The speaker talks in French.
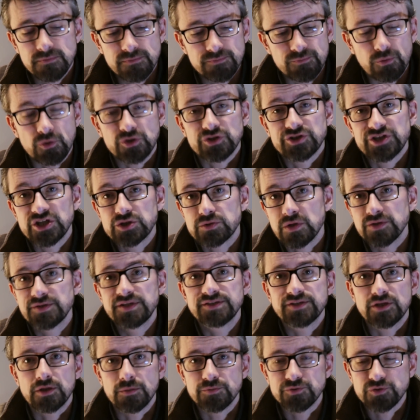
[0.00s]
Donc j'ai choisi
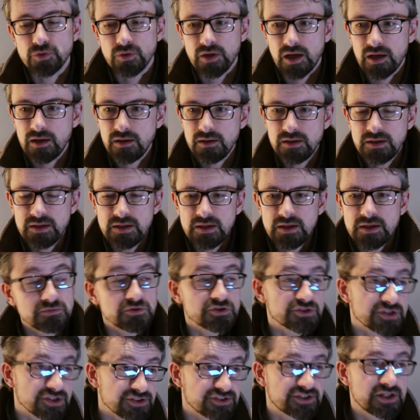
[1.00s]
cette option-là.
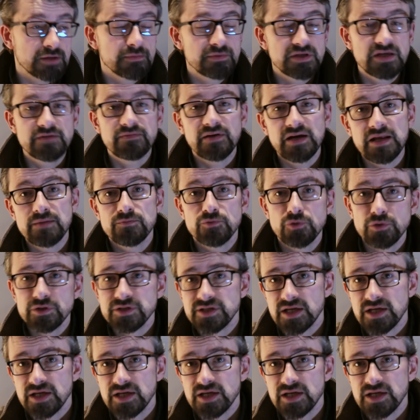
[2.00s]
J'estime qu'il valait mieux